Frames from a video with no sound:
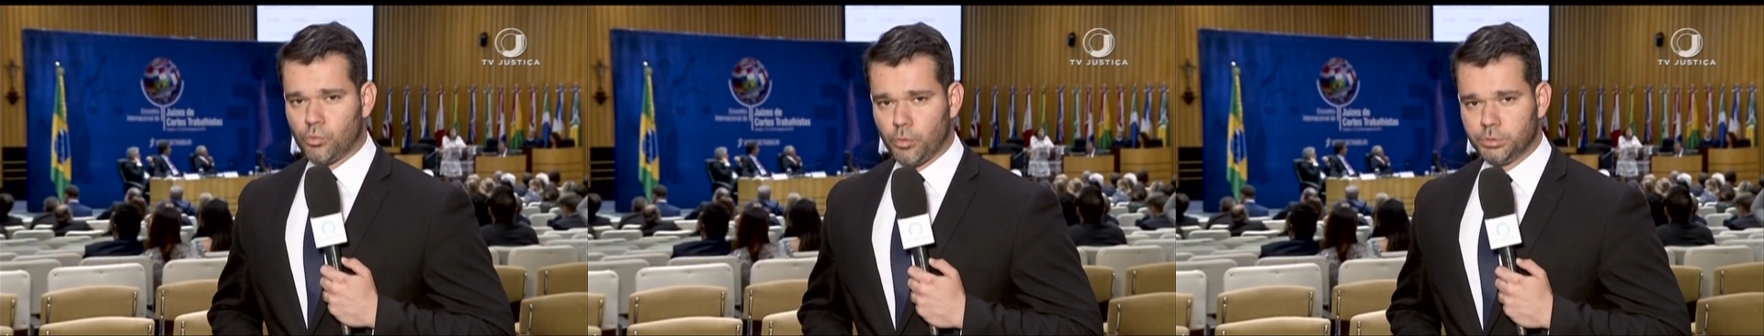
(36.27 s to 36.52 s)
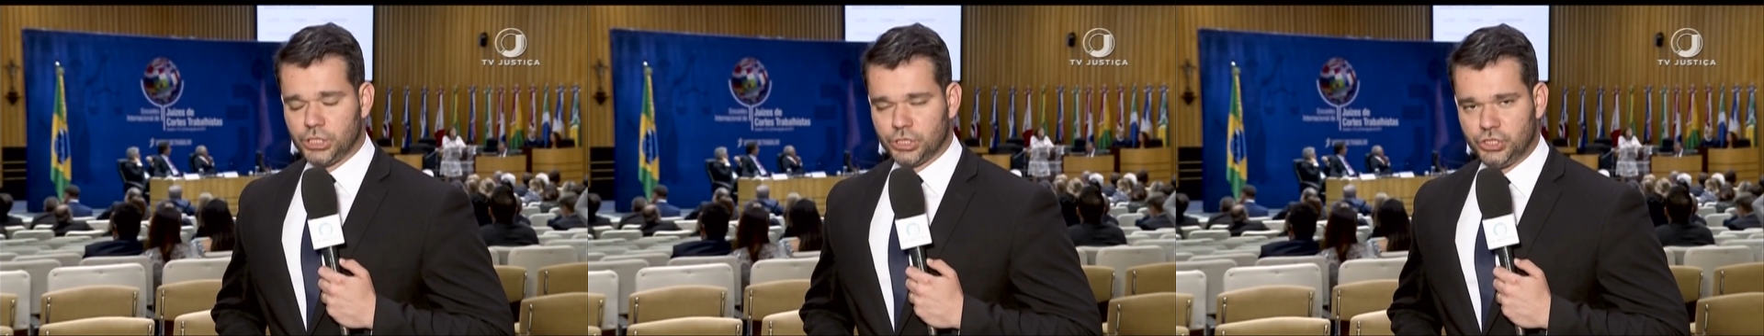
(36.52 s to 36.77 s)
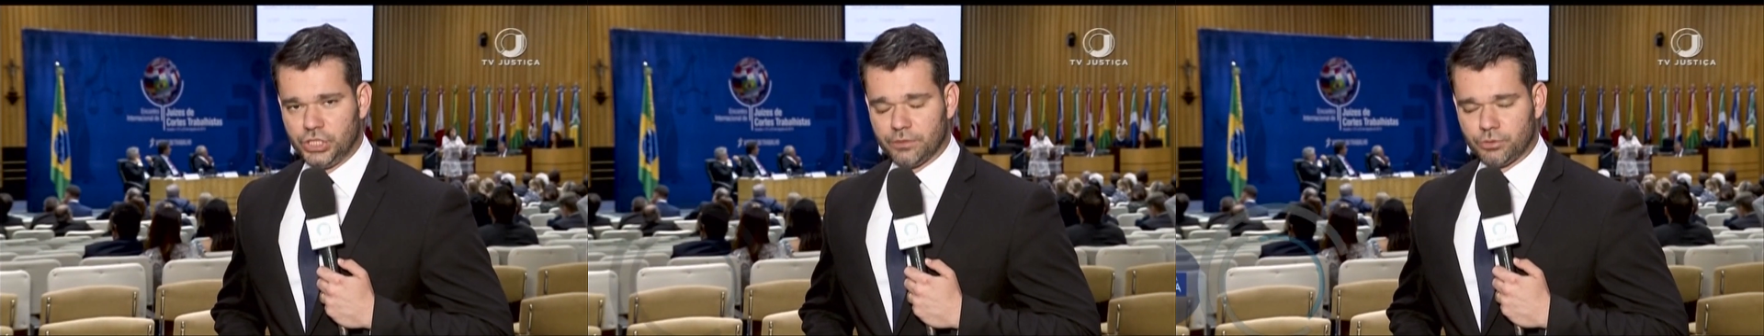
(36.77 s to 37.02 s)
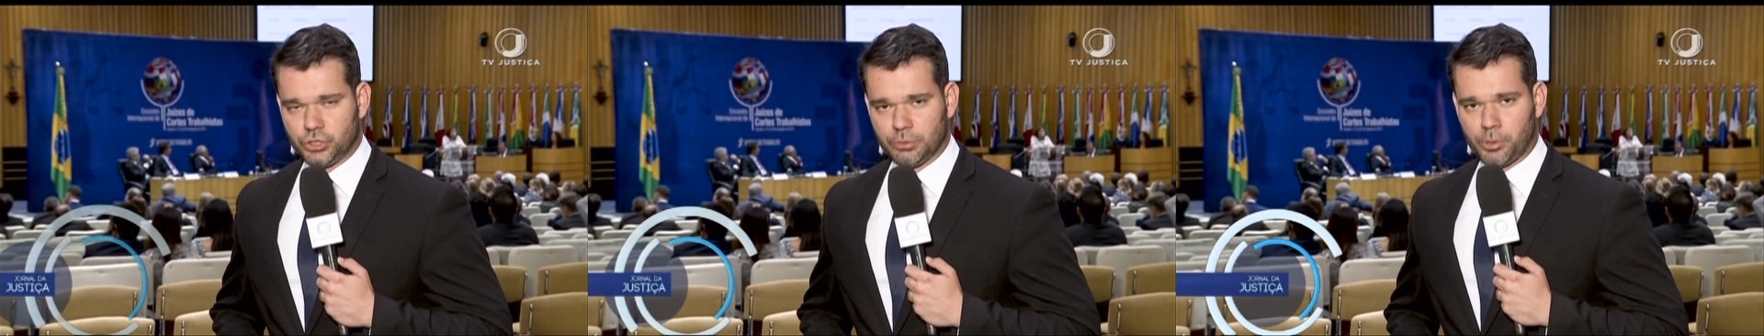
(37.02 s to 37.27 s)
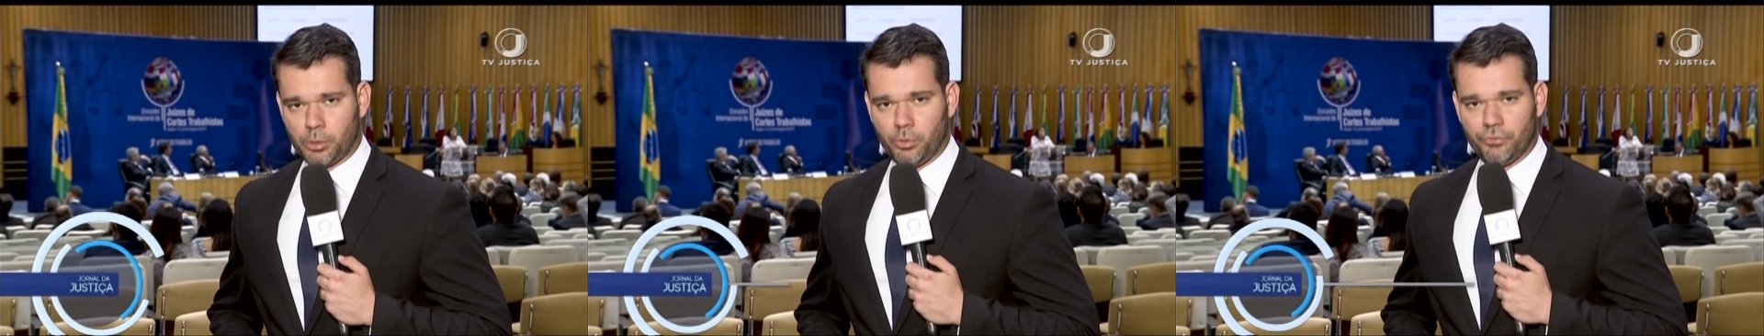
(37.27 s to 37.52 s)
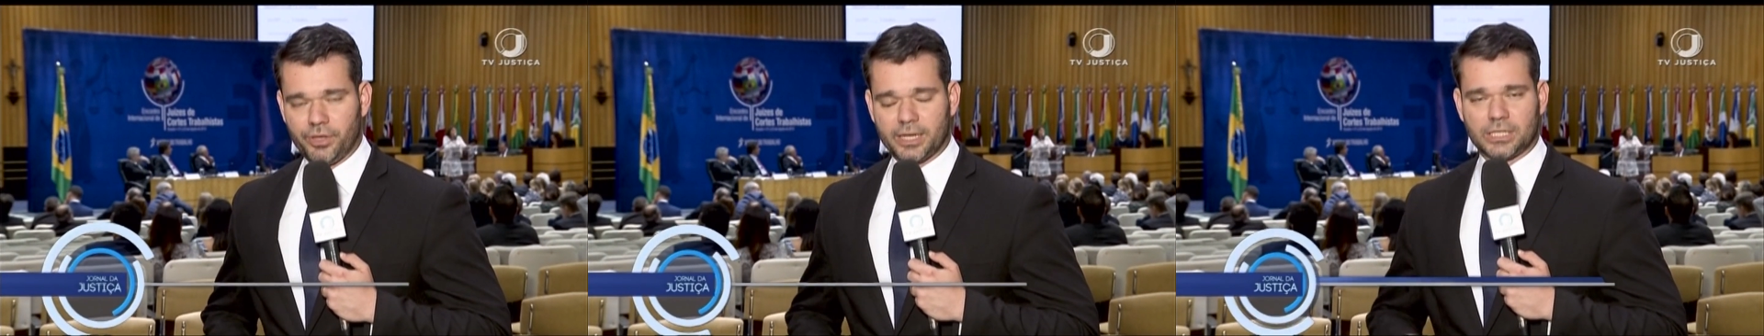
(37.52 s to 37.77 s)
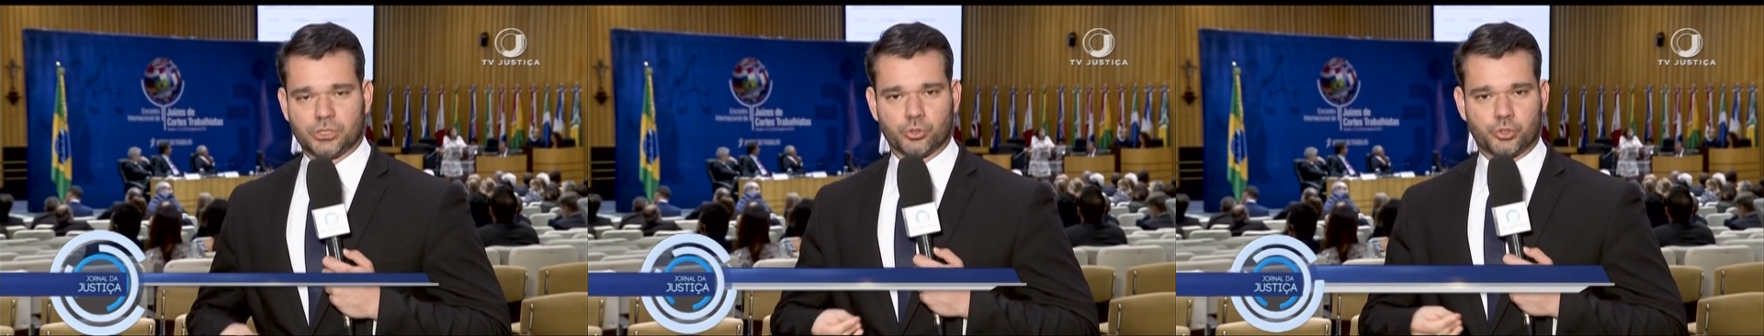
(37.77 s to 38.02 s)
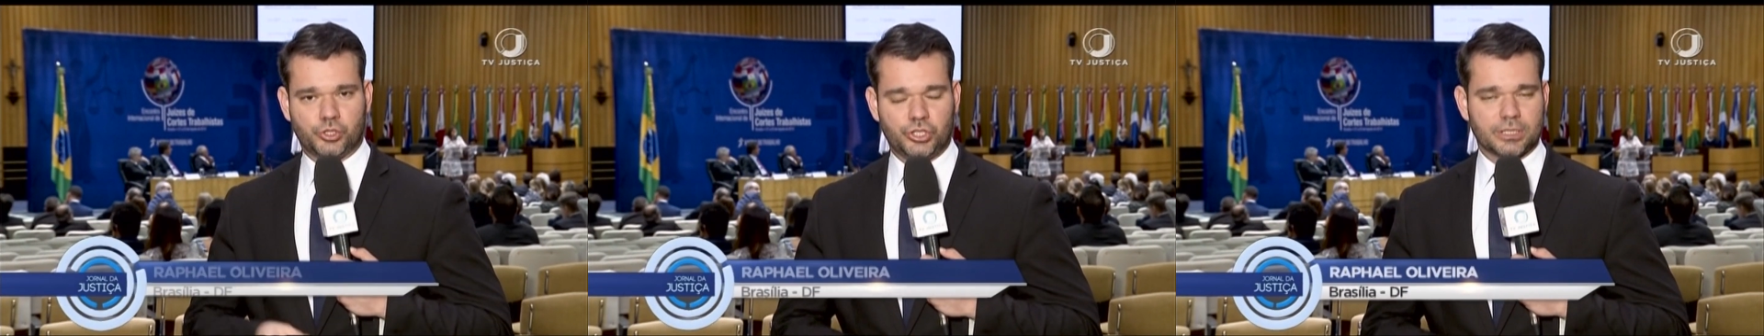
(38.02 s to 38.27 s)
Com o objetivo de promover a
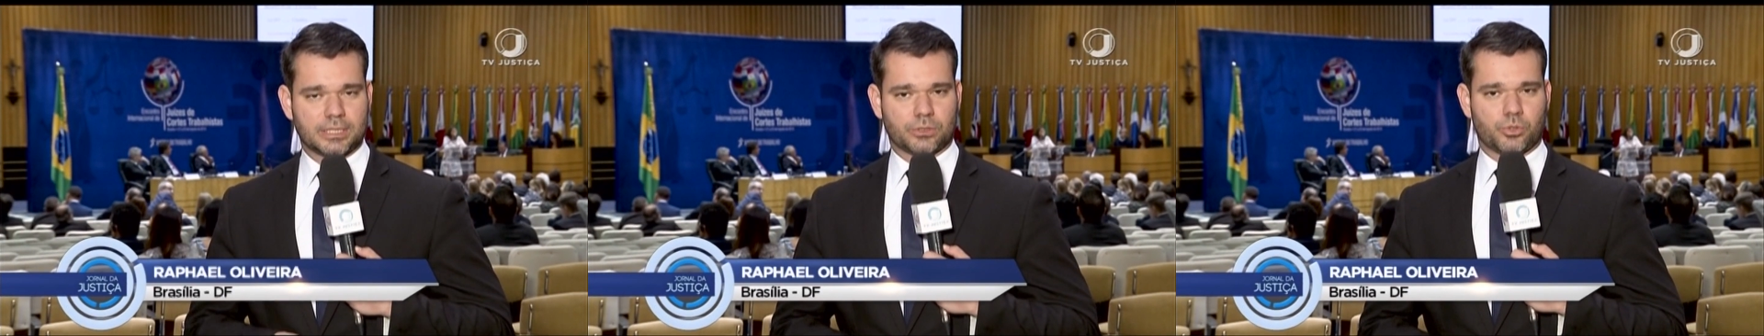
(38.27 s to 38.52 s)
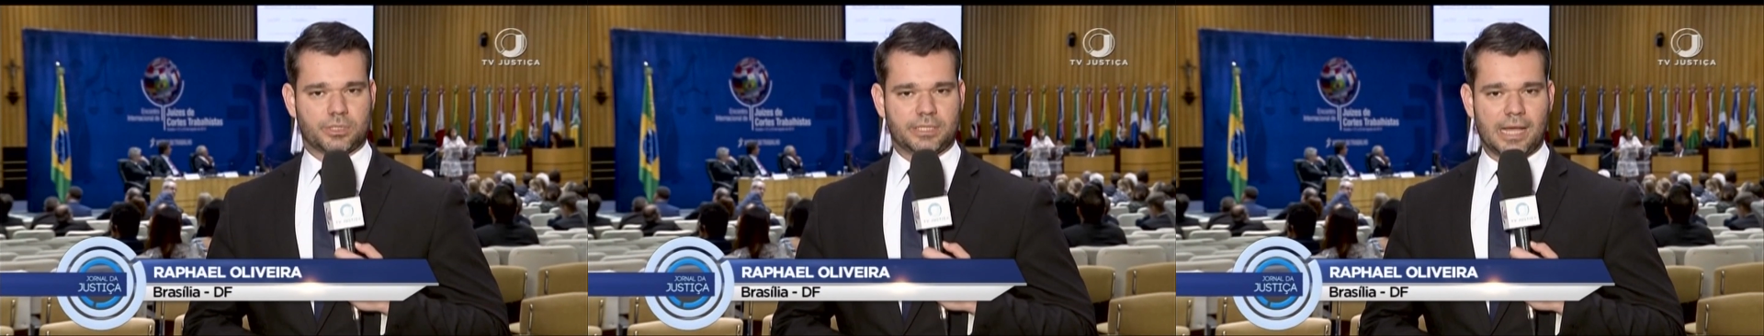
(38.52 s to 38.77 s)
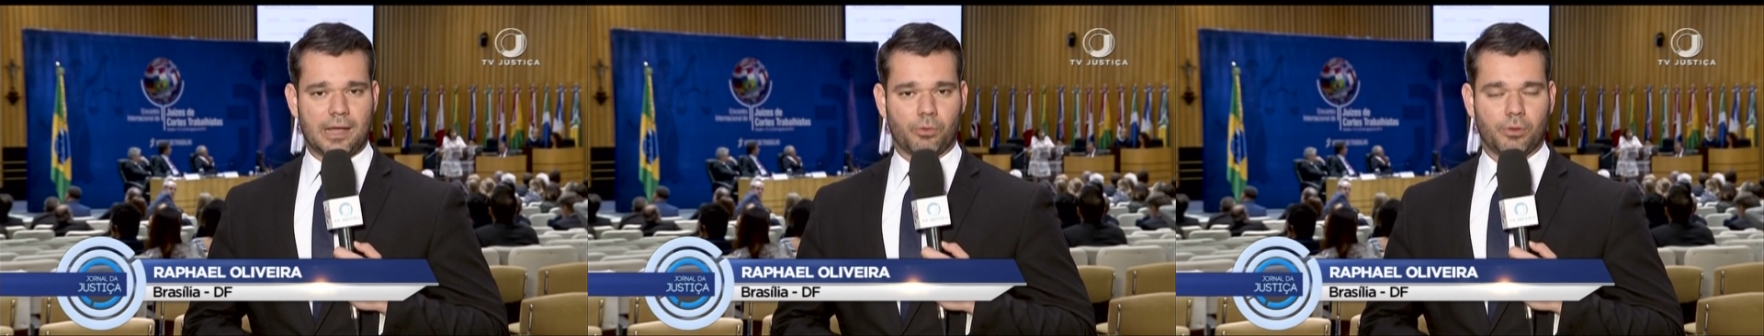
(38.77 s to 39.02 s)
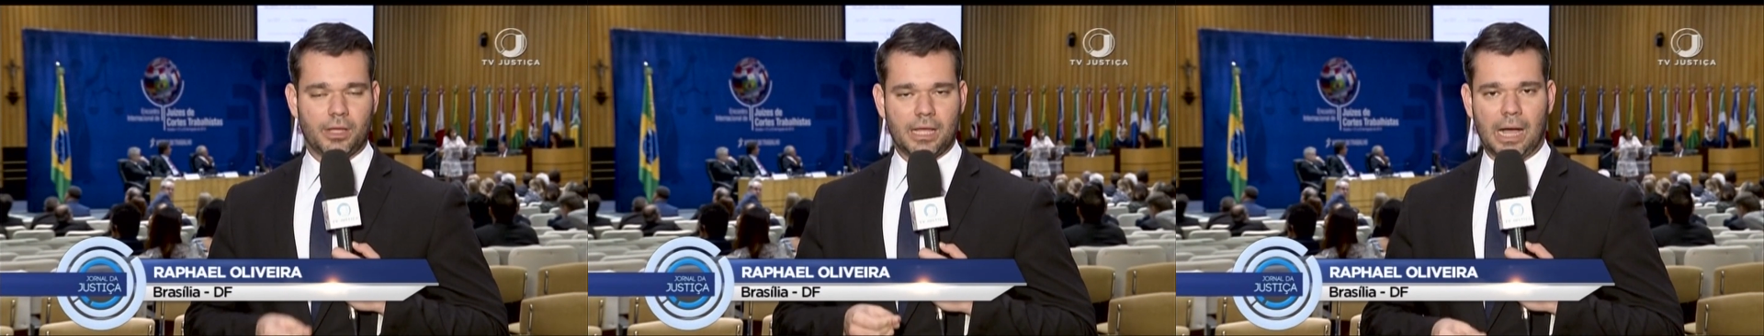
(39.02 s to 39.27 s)
justiça social,